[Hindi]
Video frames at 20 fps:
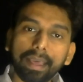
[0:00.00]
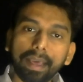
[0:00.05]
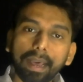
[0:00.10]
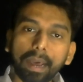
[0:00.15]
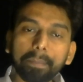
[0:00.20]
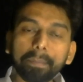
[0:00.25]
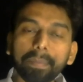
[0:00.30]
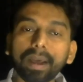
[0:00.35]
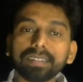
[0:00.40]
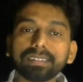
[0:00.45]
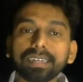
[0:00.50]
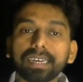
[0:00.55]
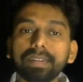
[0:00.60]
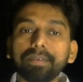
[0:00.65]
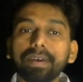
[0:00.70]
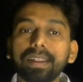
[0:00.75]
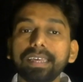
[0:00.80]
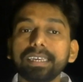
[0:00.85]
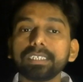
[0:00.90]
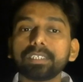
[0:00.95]
हम बात करने
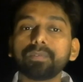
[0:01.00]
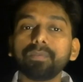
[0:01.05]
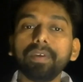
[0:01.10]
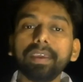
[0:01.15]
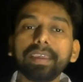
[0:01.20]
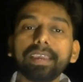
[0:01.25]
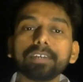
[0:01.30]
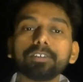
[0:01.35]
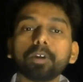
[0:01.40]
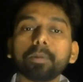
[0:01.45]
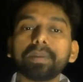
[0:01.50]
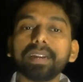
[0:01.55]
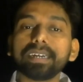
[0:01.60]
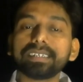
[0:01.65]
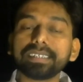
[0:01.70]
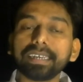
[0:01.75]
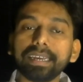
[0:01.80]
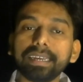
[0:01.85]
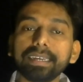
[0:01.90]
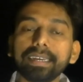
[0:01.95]
वाले इस वीक के जो
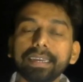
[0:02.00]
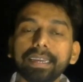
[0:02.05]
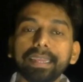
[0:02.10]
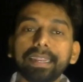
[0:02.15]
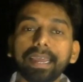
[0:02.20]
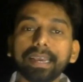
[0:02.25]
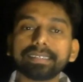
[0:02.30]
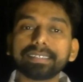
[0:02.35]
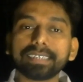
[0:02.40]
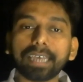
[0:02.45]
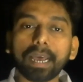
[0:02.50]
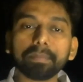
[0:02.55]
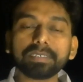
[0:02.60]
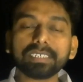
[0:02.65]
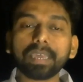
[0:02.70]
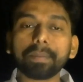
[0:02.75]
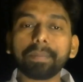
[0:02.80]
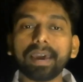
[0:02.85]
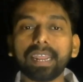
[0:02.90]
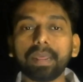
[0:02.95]
अपडेट्स हैं इन एग्जाम्स
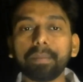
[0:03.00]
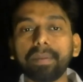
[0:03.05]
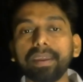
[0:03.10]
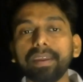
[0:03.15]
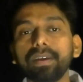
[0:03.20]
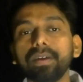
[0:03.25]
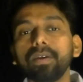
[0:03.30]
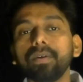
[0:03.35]
के बारे में